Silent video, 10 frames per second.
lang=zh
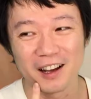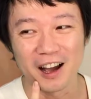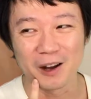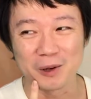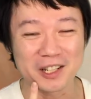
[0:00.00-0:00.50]

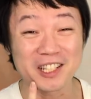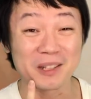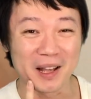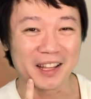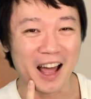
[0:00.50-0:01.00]
哎，我这个
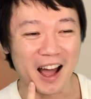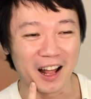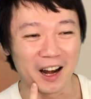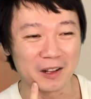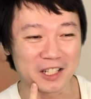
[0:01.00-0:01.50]
死变态
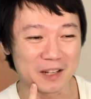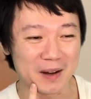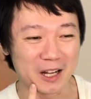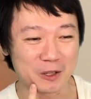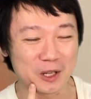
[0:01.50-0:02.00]
啊，老姐姐
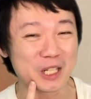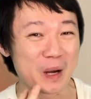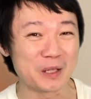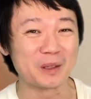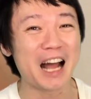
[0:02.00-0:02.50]
嘛就是喜
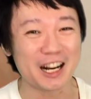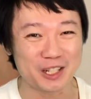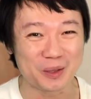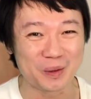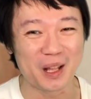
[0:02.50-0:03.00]
欢这种大
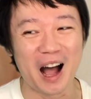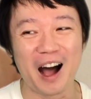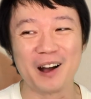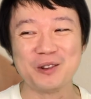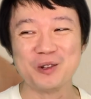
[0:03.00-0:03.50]
尺度的
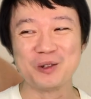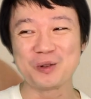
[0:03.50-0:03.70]
啊，